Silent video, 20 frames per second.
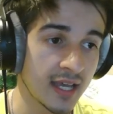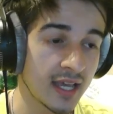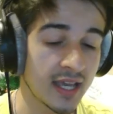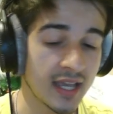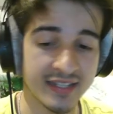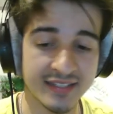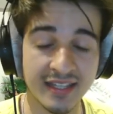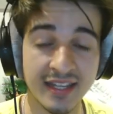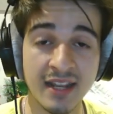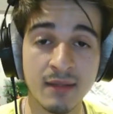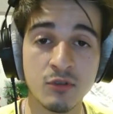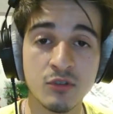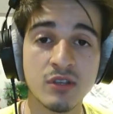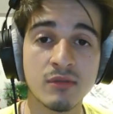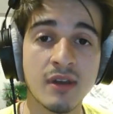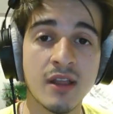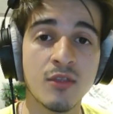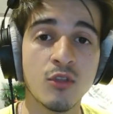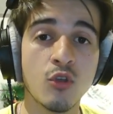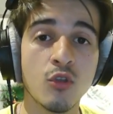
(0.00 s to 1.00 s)
Estaríamos
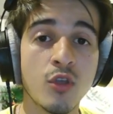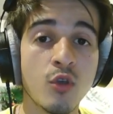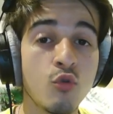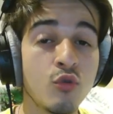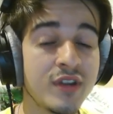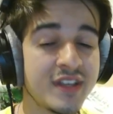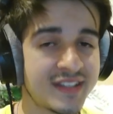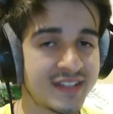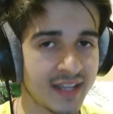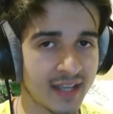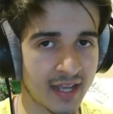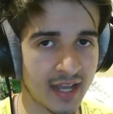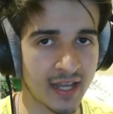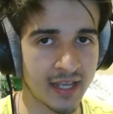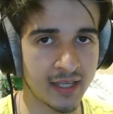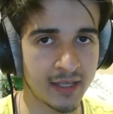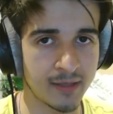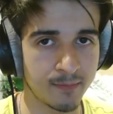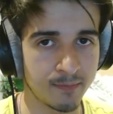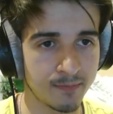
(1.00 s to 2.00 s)
hablando de un
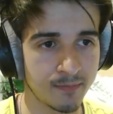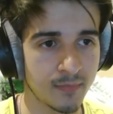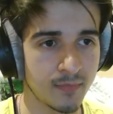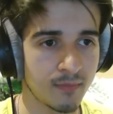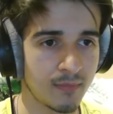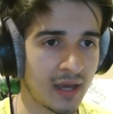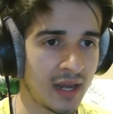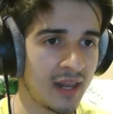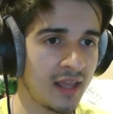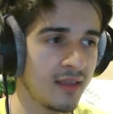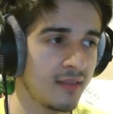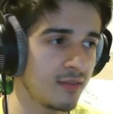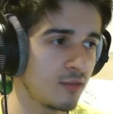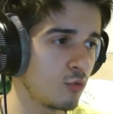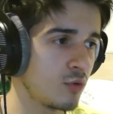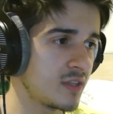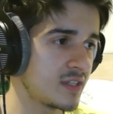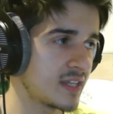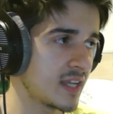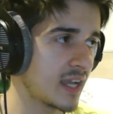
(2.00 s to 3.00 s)
Isekai, ¿vale? De
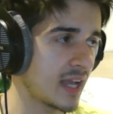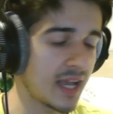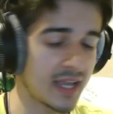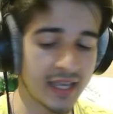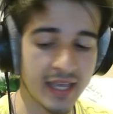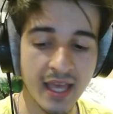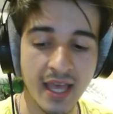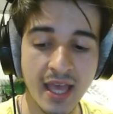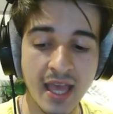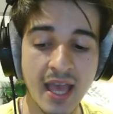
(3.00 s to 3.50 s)
un Isekai.